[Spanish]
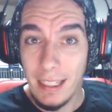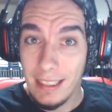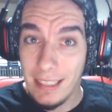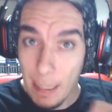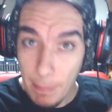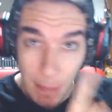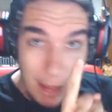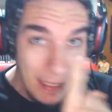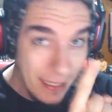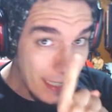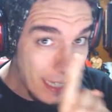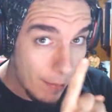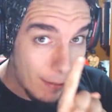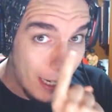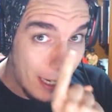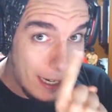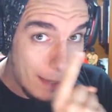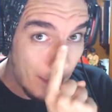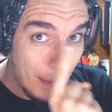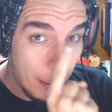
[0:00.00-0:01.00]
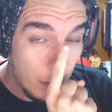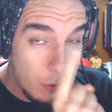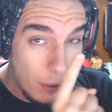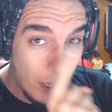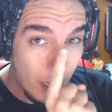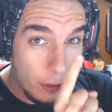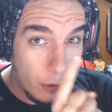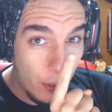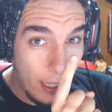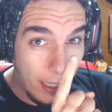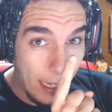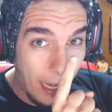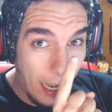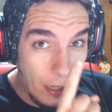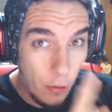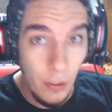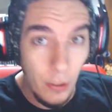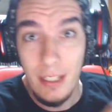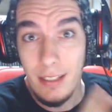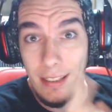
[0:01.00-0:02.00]
Ya pasaba en la película que no era
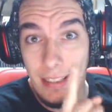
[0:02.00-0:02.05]
canon, ¿eh?